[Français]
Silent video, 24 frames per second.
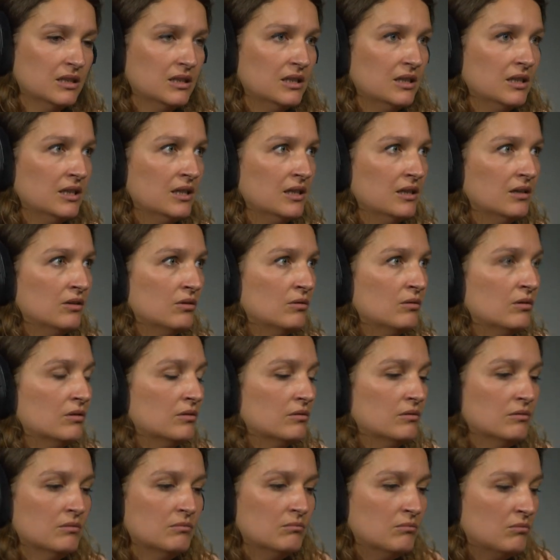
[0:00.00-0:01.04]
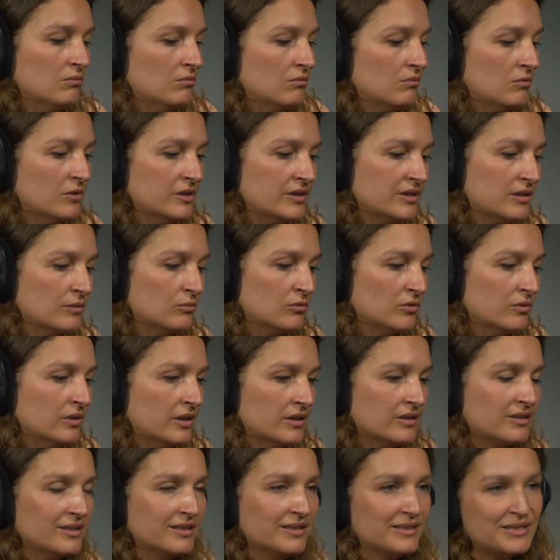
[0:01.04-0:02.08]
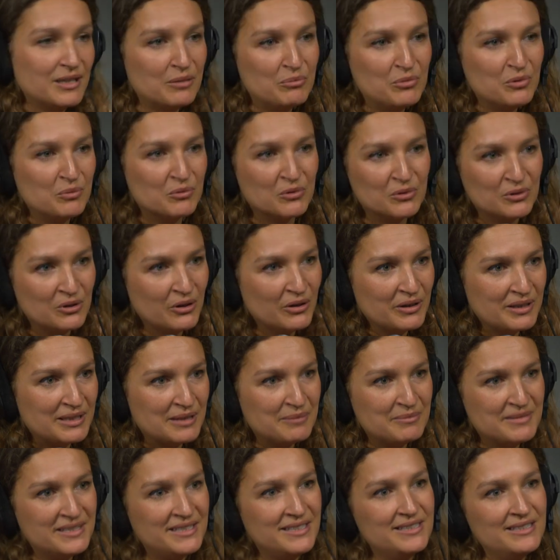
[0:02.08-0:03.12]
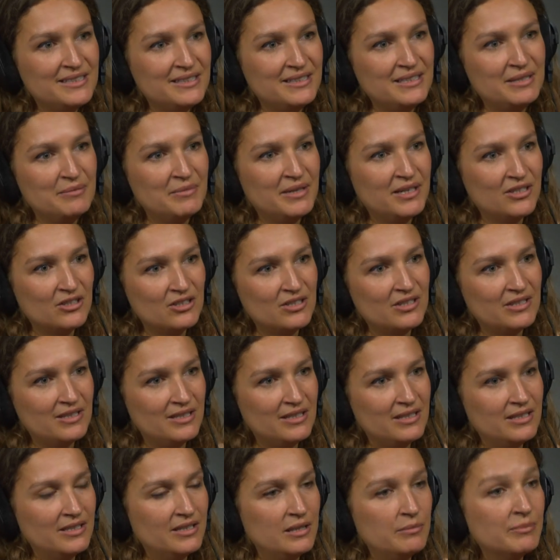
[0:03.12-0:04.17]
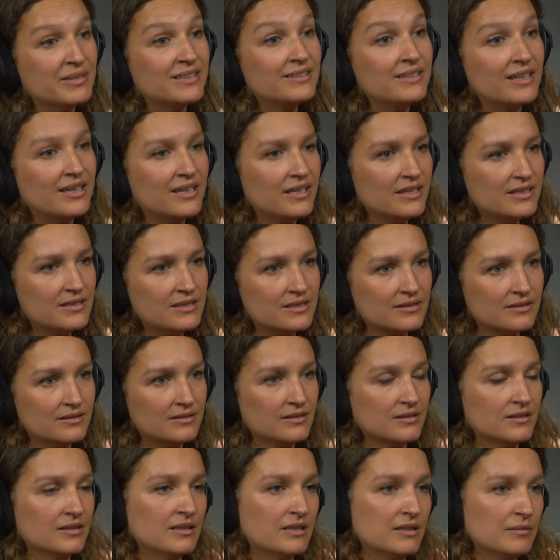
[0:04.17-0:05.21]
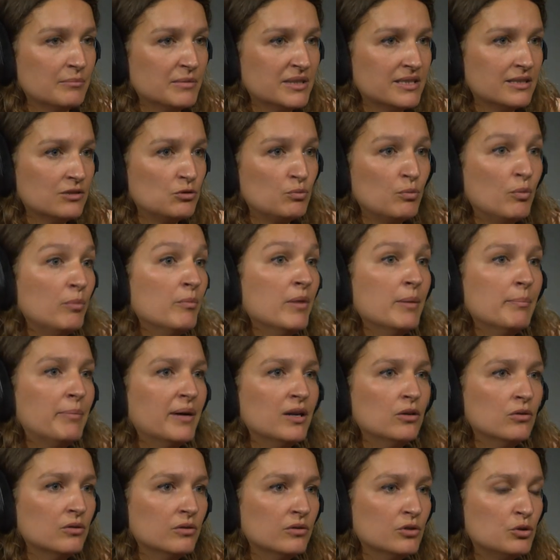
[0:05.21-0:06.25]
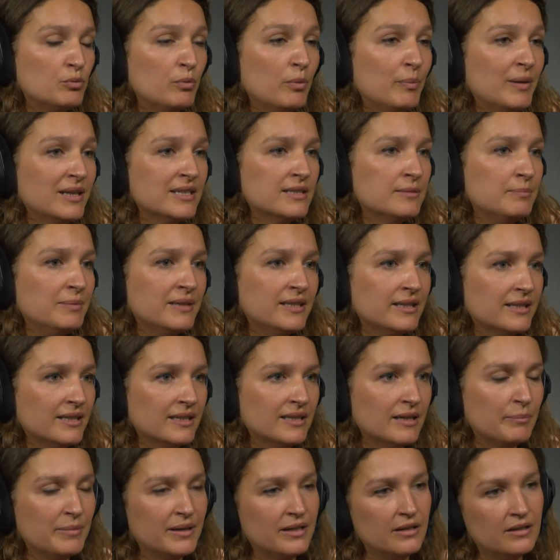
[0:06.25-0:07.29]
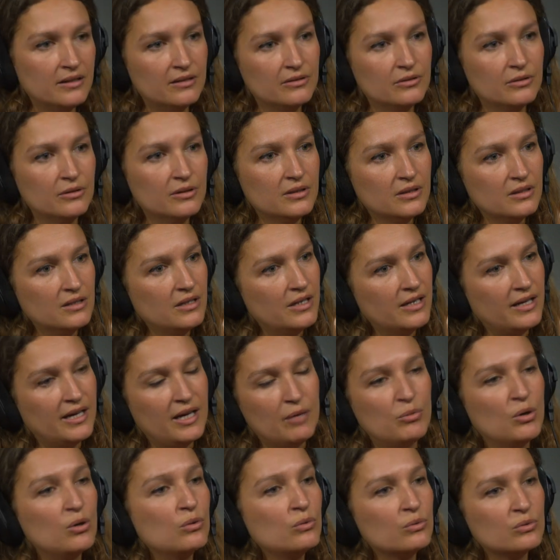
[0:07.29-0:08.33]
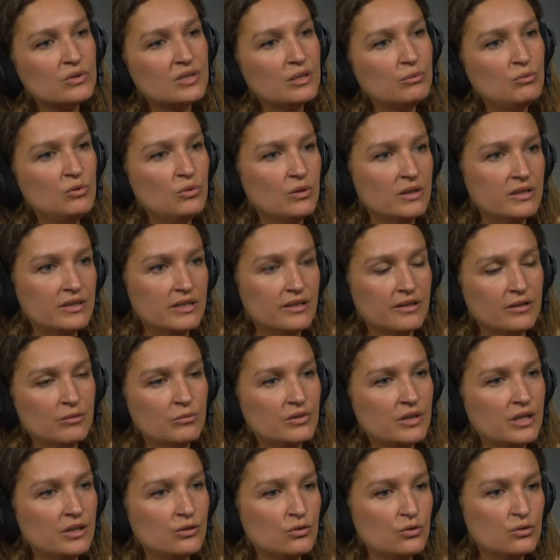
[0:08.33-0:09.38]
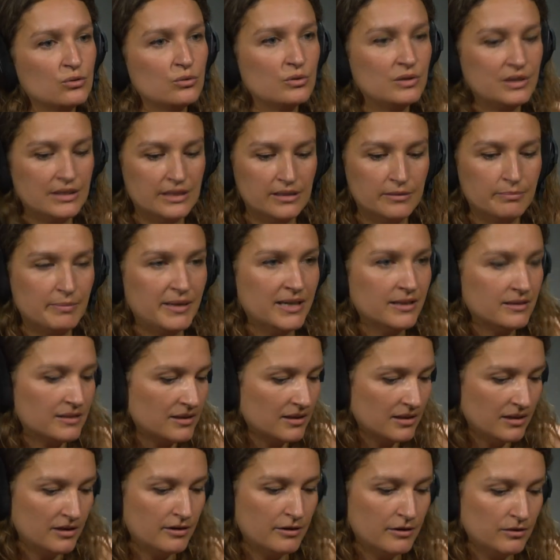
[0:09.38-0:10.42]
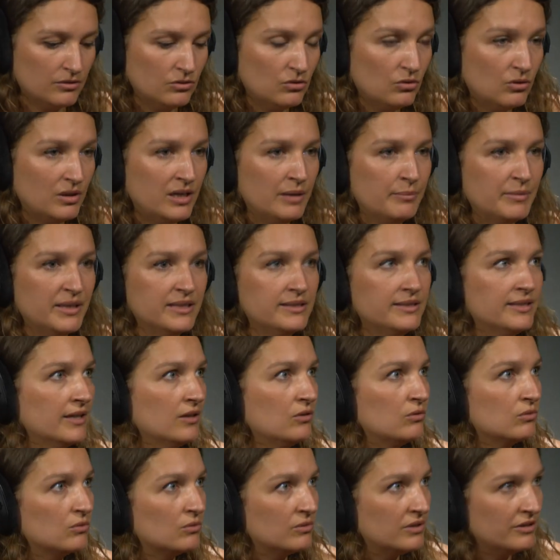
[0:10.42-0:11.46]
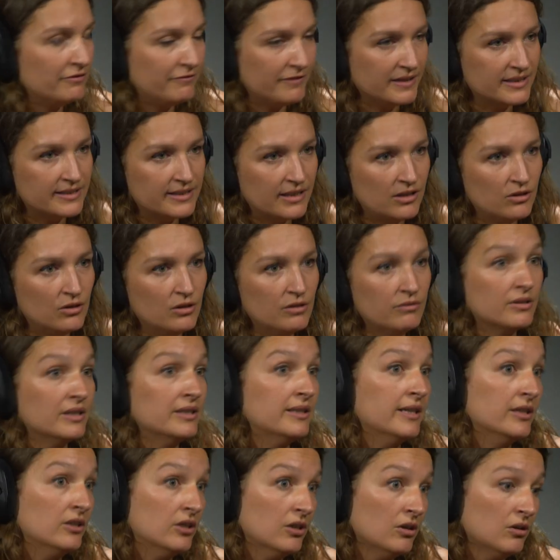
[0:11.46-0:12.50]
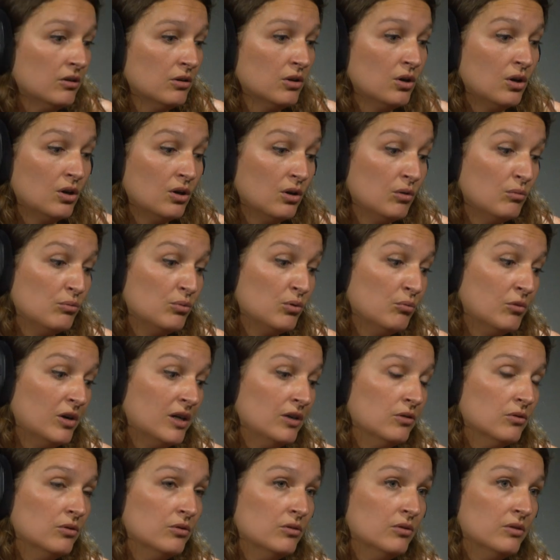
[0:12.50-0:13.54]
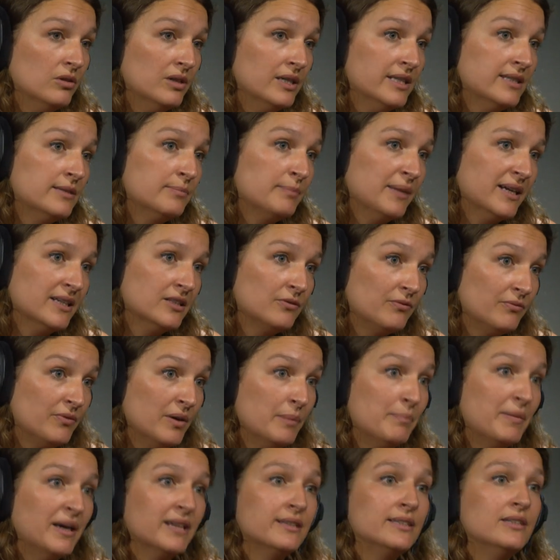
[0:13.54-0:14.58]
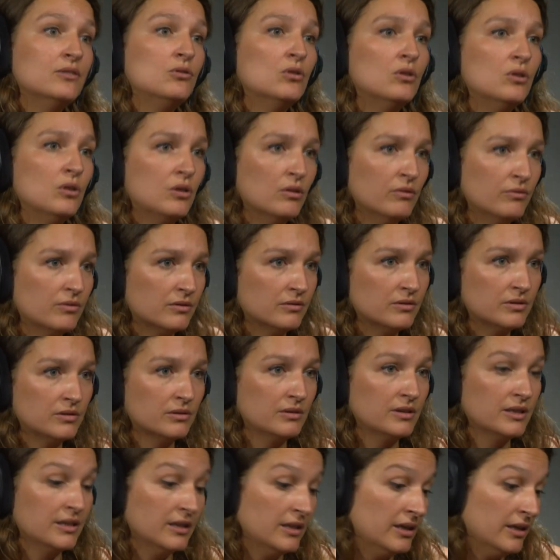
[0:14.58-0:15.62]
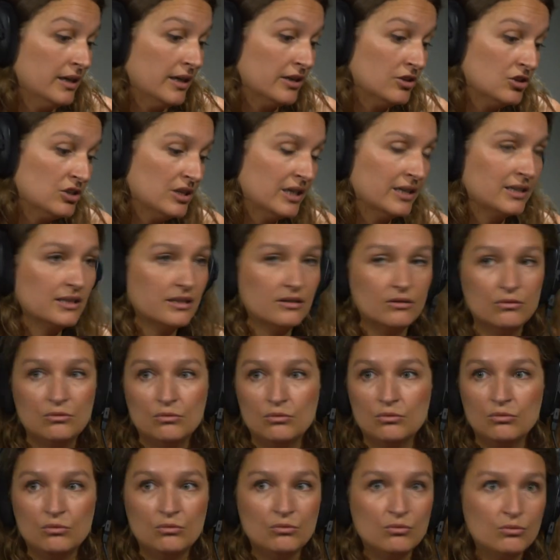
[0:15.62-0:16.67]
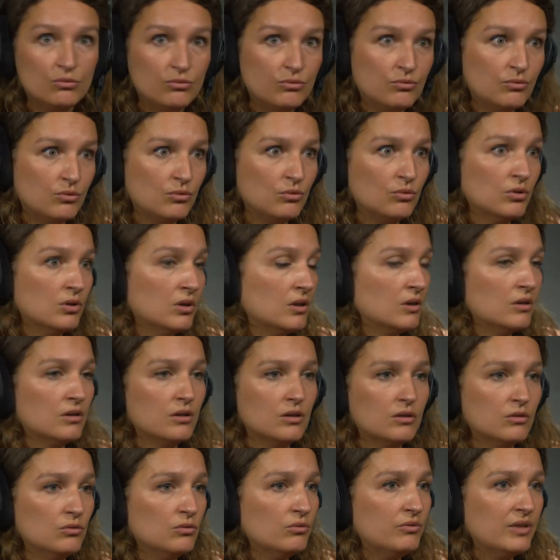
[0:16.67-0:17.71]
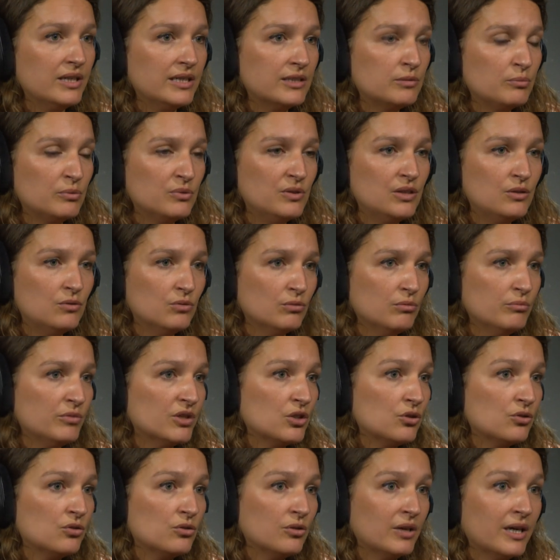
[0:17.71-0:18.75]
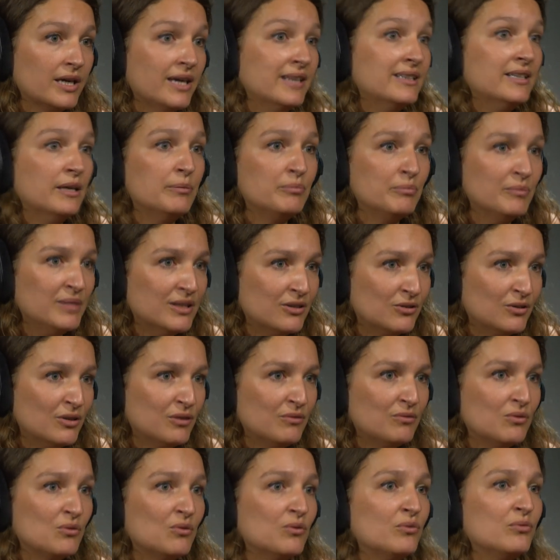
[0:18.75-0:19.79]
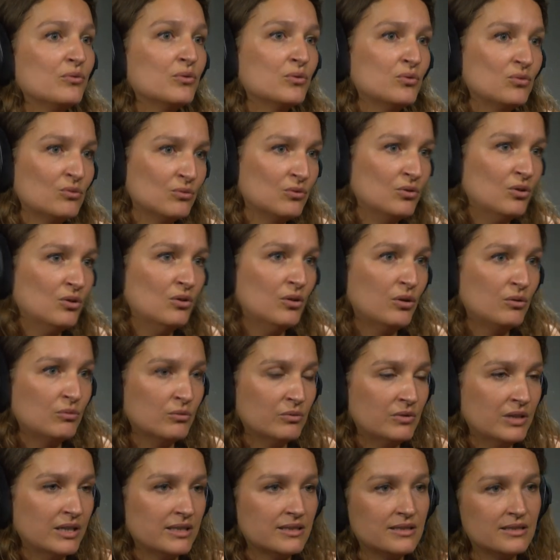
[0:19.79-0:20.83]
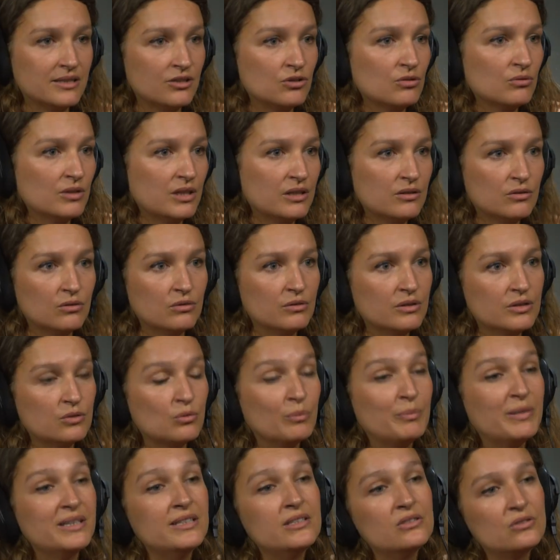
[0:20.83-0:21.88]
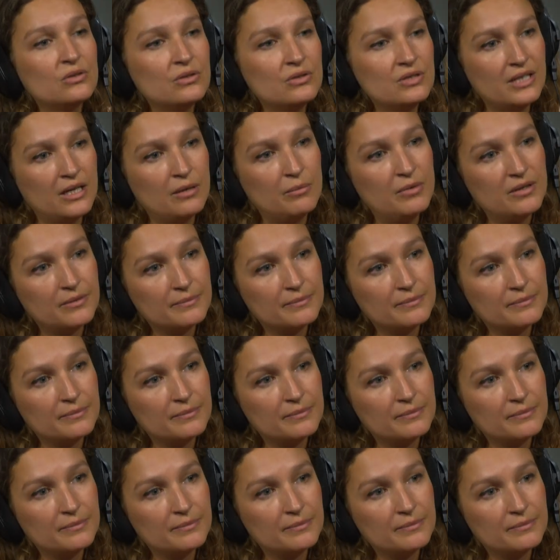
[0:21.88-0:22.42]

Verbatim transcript: Et euh, moi, c'est mon instinct, c'est un peu mon cœur qui me dit si une image, elle, m'intéresse. Mais je peux même pas peux pas l'expliquer. Il n'y a pas euh, un rapport conceptuel. C'est vraiment quelque chose qui se passe dans la matière quand on est face à l'œuvre. D'ailleurs, pour moi, l'espace fait partie de l'œuvre. Et à chaque nouveau, nouvelle exposition, ben, je réadapte mes œuvres en fonction de leur contexte, sachant qu'elles ne sont pas dissociables.